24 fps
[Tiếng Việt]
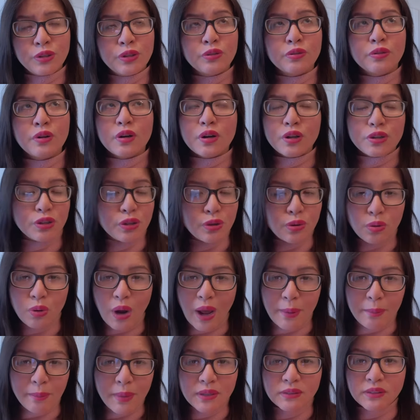rất là nhiều
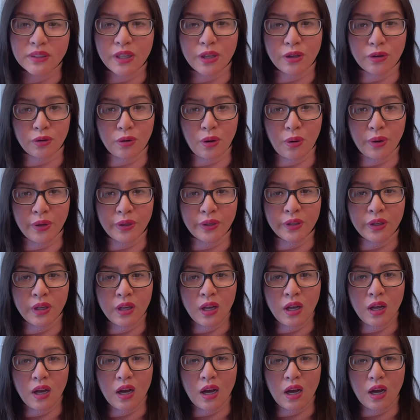loại mất tiền rồi
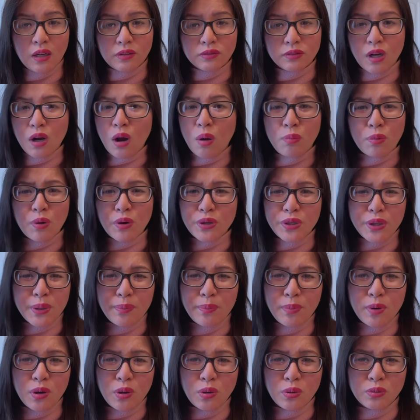à, nó không có giúp
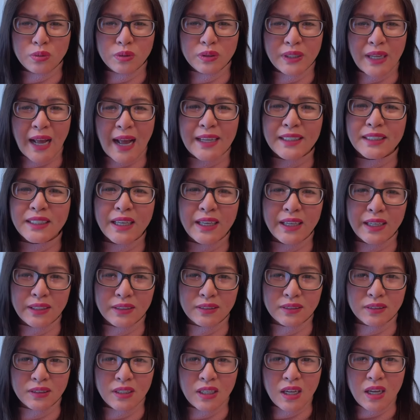lưu cải
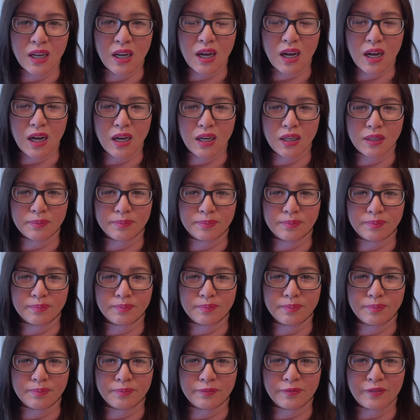thiện à,
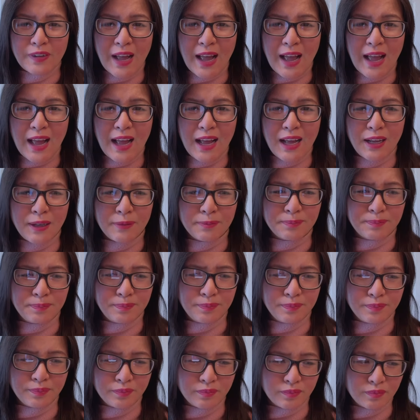và
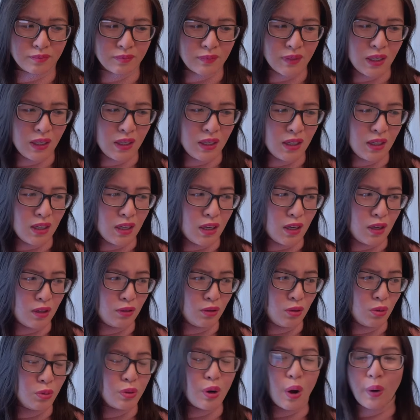à,
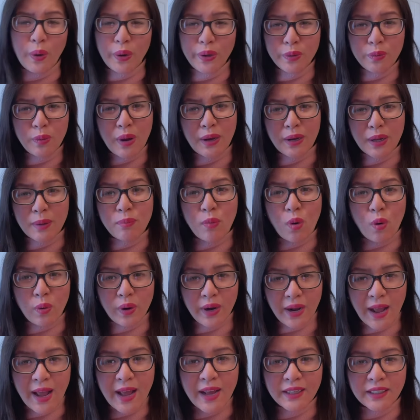lưu đổi qua cái bộ
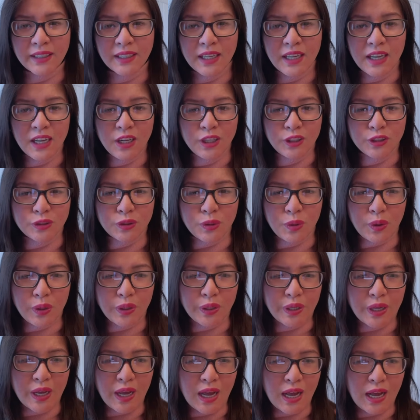khác
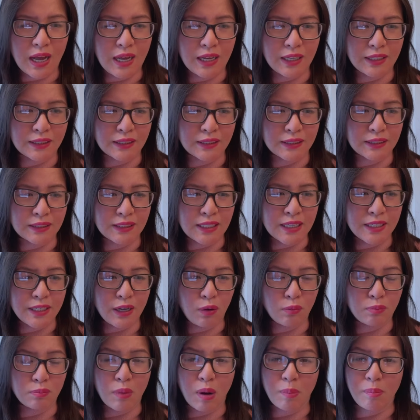rồi à, cái
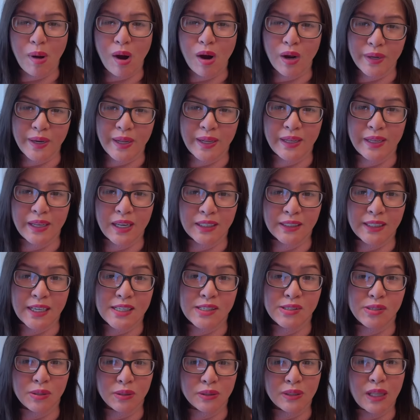dòng mà body á, cái sữa